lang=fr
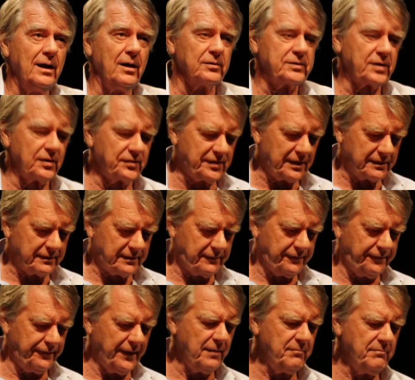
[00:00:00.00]
Entre cette
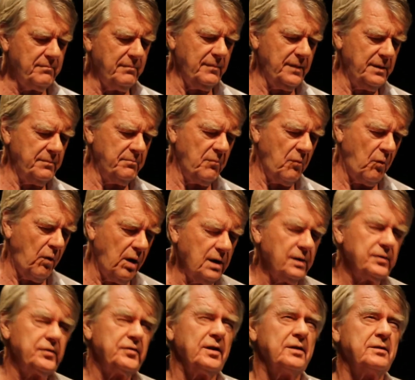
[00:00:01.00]
femme et
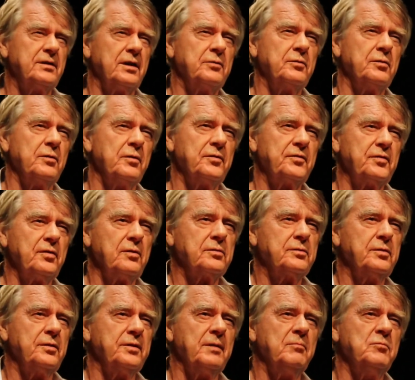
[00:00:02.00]
moi, c'était une
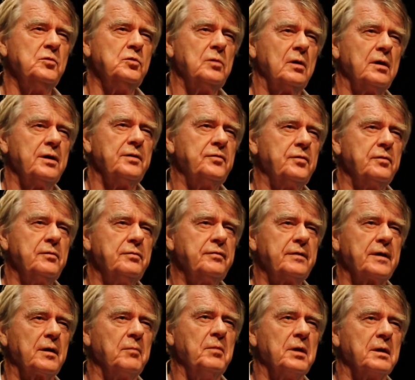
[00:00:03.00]
sorte d'amour les yeux
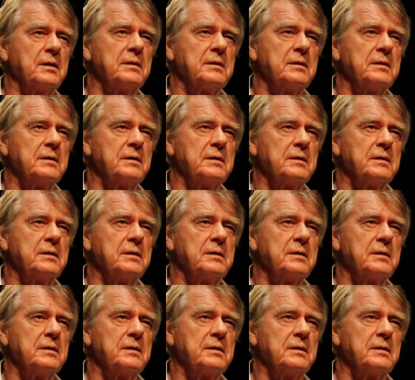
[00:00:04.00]
fermés.